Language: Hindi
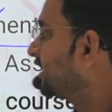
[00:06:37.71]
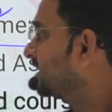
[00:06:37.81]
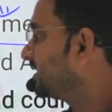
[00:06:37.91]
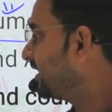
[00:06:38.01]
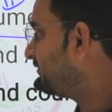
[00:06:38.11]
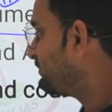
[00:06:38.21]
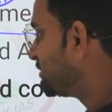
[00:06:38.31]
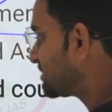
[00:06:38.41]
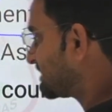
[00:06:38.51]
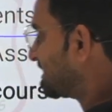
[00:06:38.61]
कथन एवं
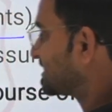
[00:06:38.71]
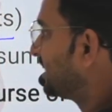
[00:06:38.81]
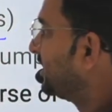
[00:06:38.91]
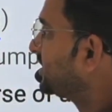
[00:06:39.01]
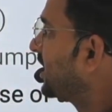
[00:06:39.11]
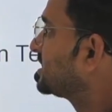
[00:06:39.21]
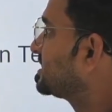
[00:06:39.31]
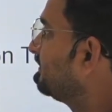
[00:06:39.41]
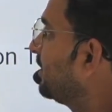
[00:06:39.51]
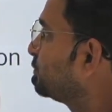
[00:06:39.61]
निष्कर्ष है ना यहाँ से
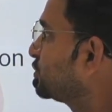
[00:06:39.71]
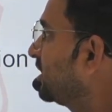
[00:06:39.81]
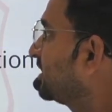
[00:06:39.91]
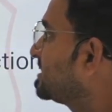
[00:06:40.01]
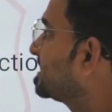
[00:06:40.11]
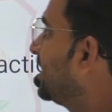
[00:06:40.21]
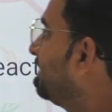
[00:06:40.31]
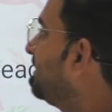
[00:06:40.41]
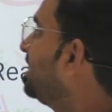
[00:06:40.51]
सवाल पूछे जाते हैं इसके अलावा